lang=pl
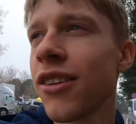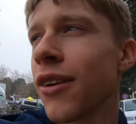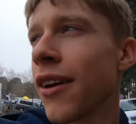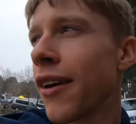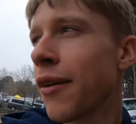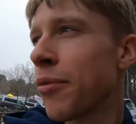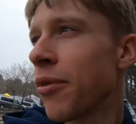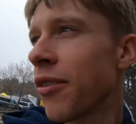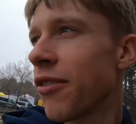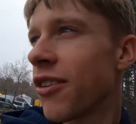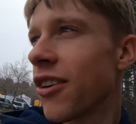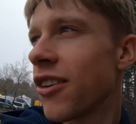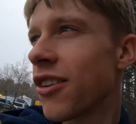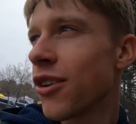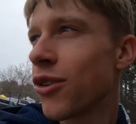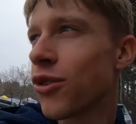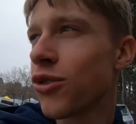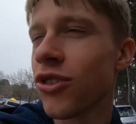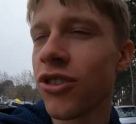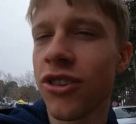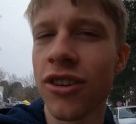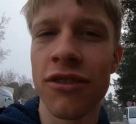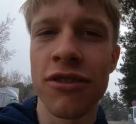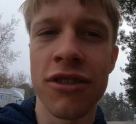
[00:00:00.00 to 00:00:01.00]
tak jak
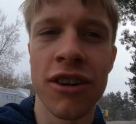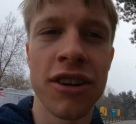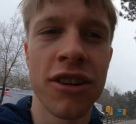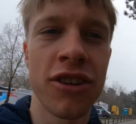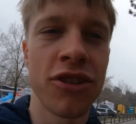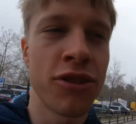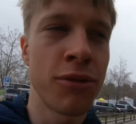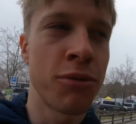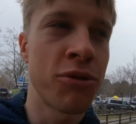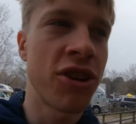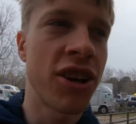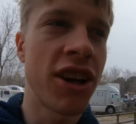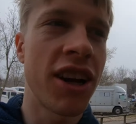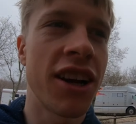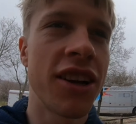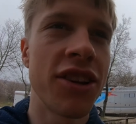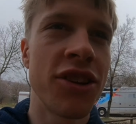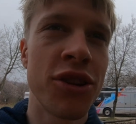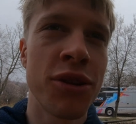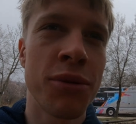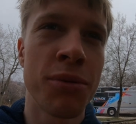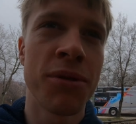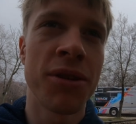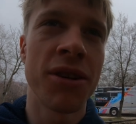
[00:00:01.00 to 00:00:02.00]
powiedział, że fajnie, że
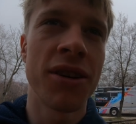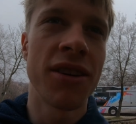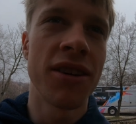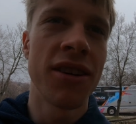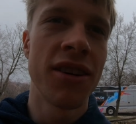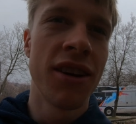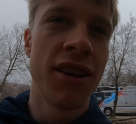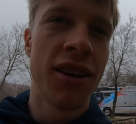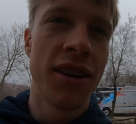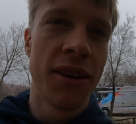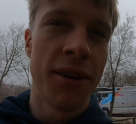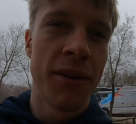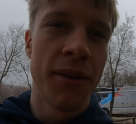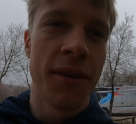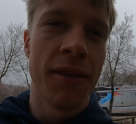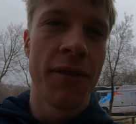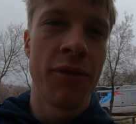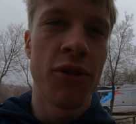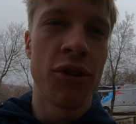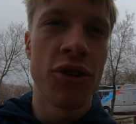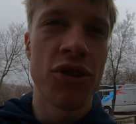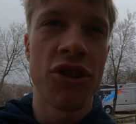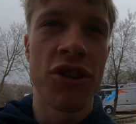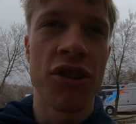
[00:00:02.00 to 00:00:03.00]
przyjechaliśmy.
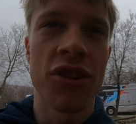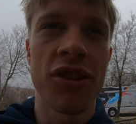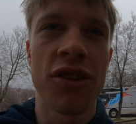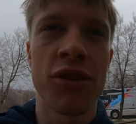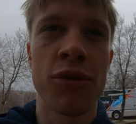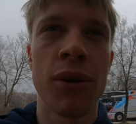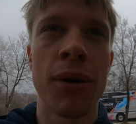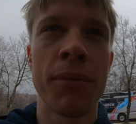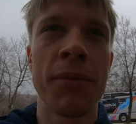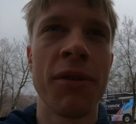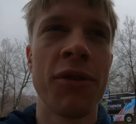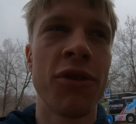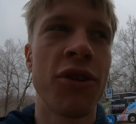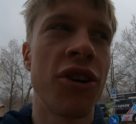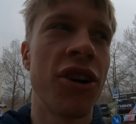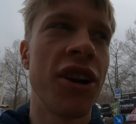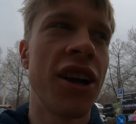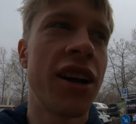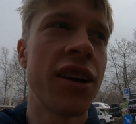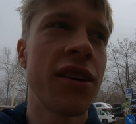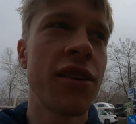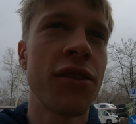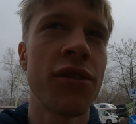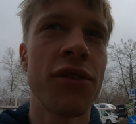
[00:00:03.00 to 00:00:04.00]
Włosi są słabi w
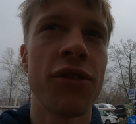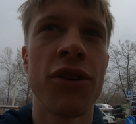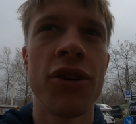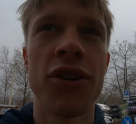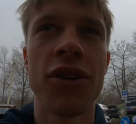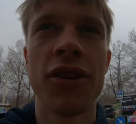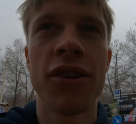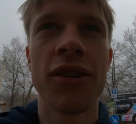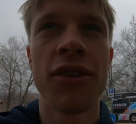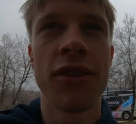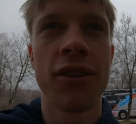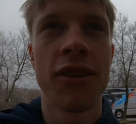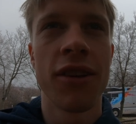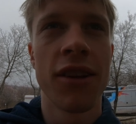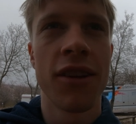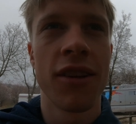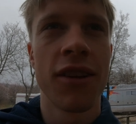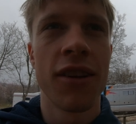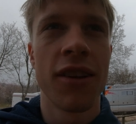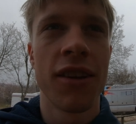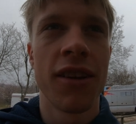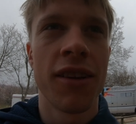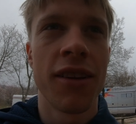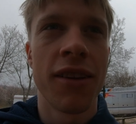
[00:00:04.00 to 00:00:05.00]
kolarstwo.
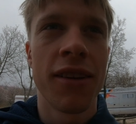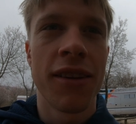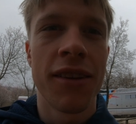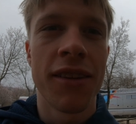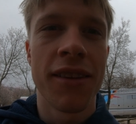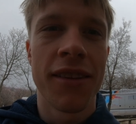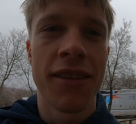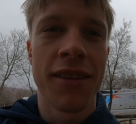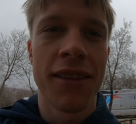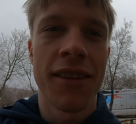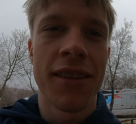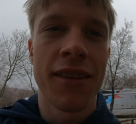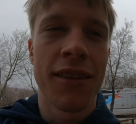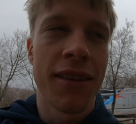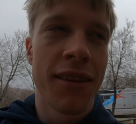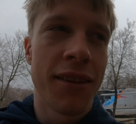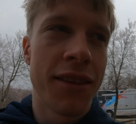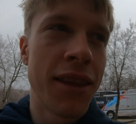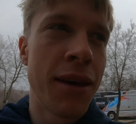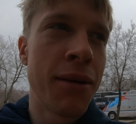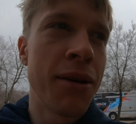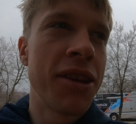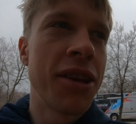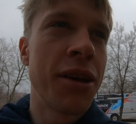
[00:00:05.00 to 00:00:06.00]

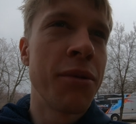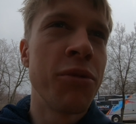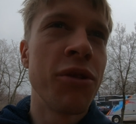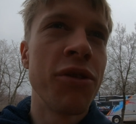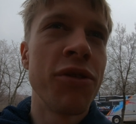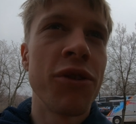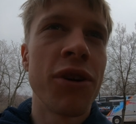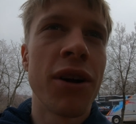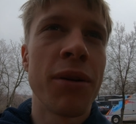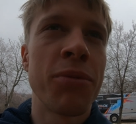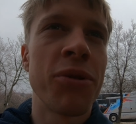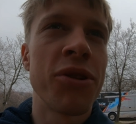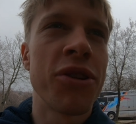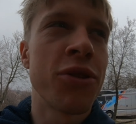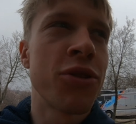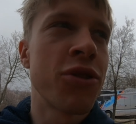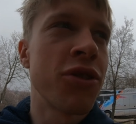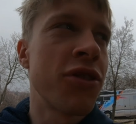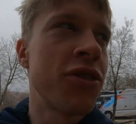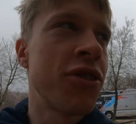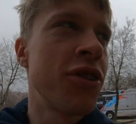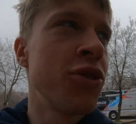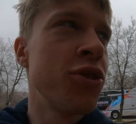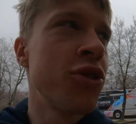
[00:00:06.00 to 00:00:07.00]
Nie będę mówił, ale powiedział
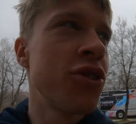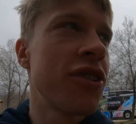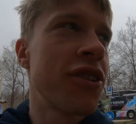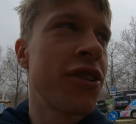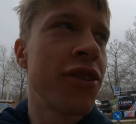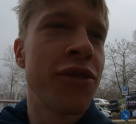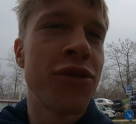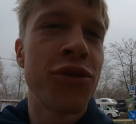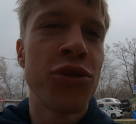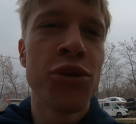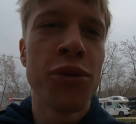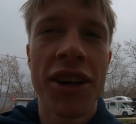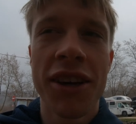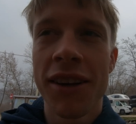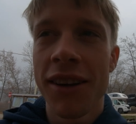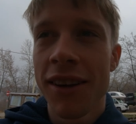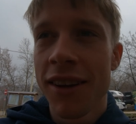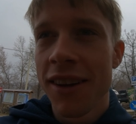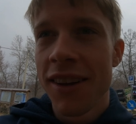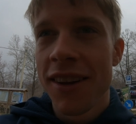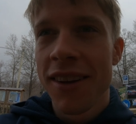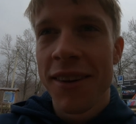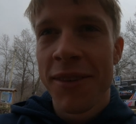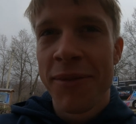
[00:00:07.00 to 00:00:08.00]
coś w stylu, że są w dupie.
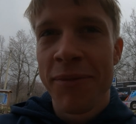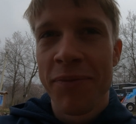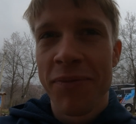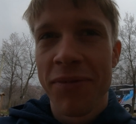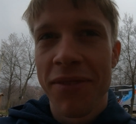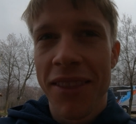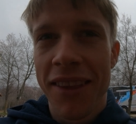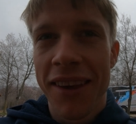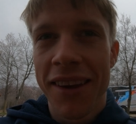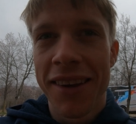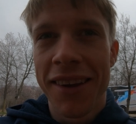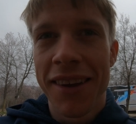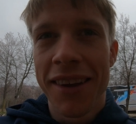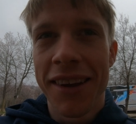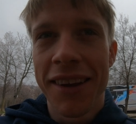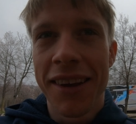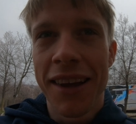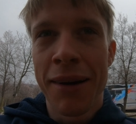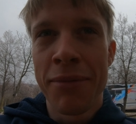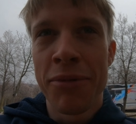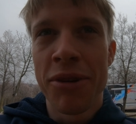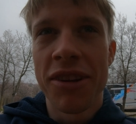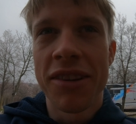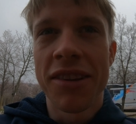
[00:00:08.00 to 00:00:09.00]

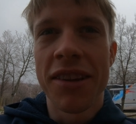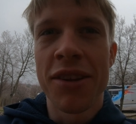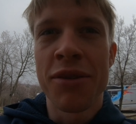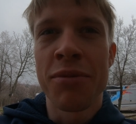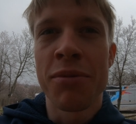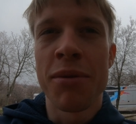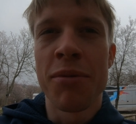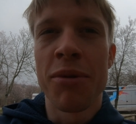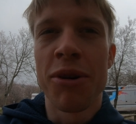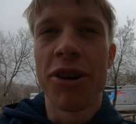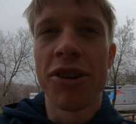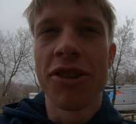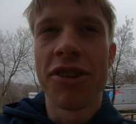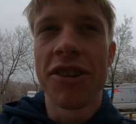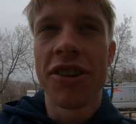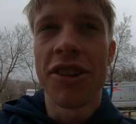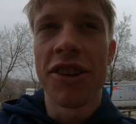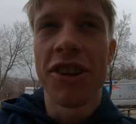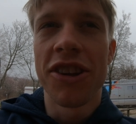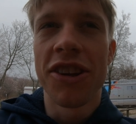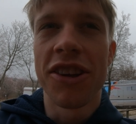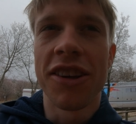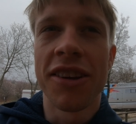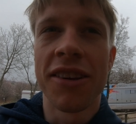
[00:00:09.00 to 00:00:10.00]
A my jesteśmy
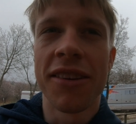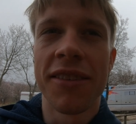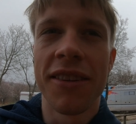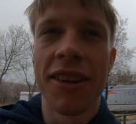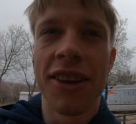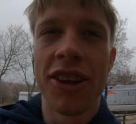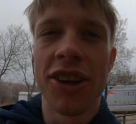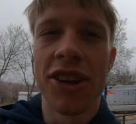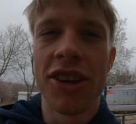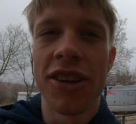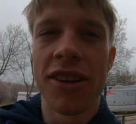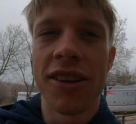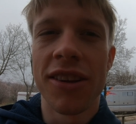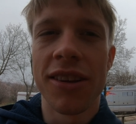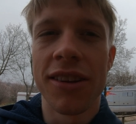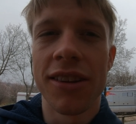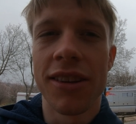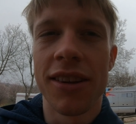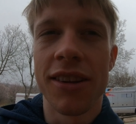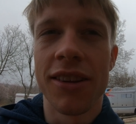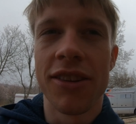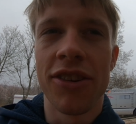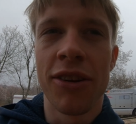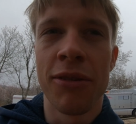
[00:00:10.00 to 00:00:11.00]
mocni
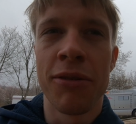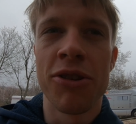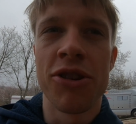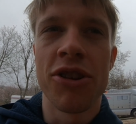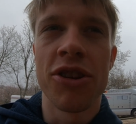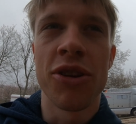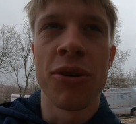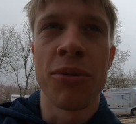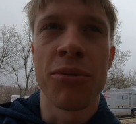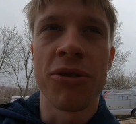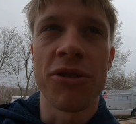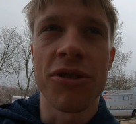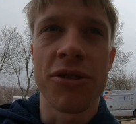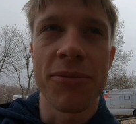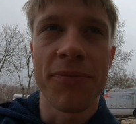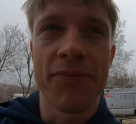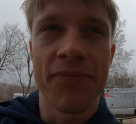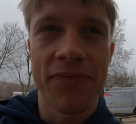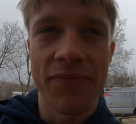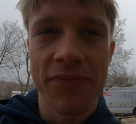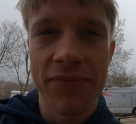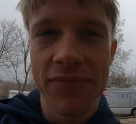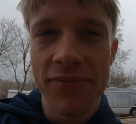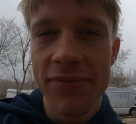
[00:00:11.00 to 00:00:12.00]
i, i że będzie dobrze.
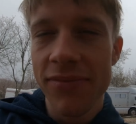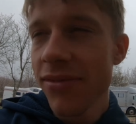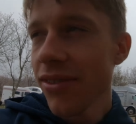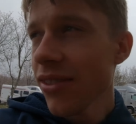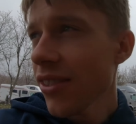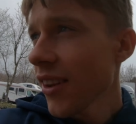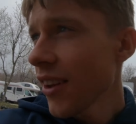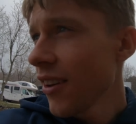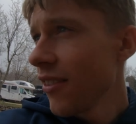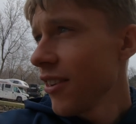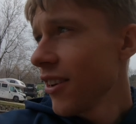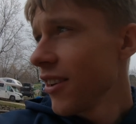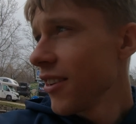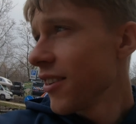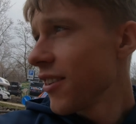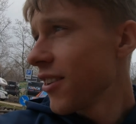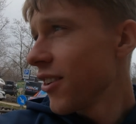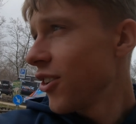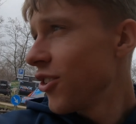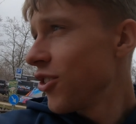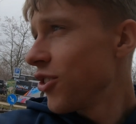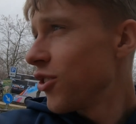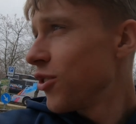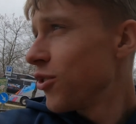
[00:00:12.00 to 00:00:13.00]

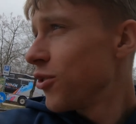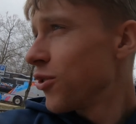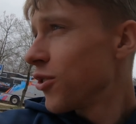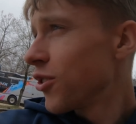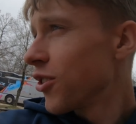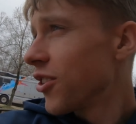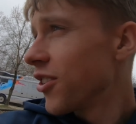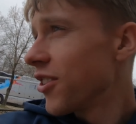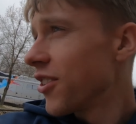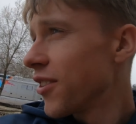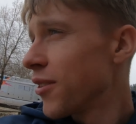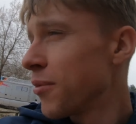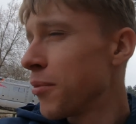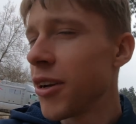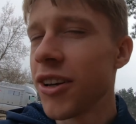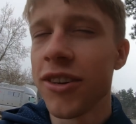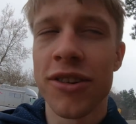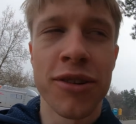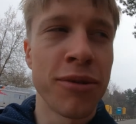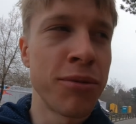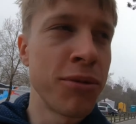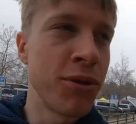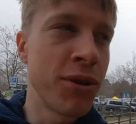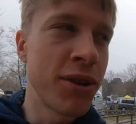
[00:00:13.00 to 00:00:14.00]
Więc kontynuując,
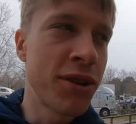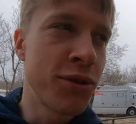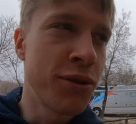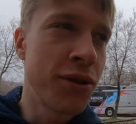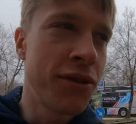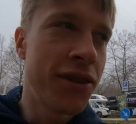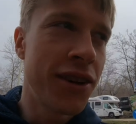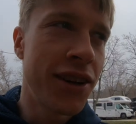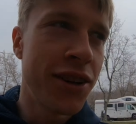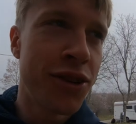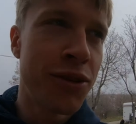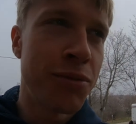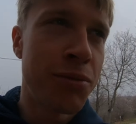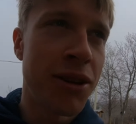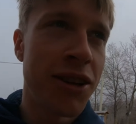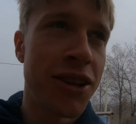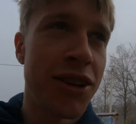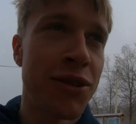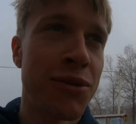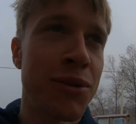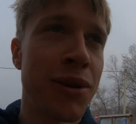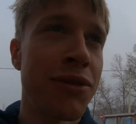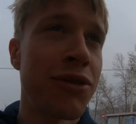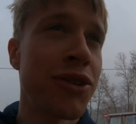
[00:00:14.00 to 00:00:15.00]
bardzo miłe słowa od
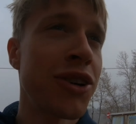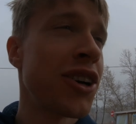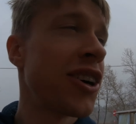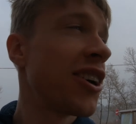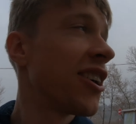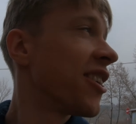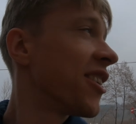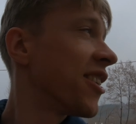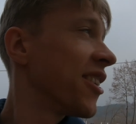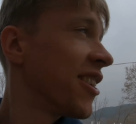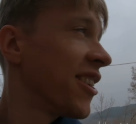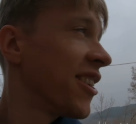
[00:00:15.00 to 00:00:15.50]
pana Sławka.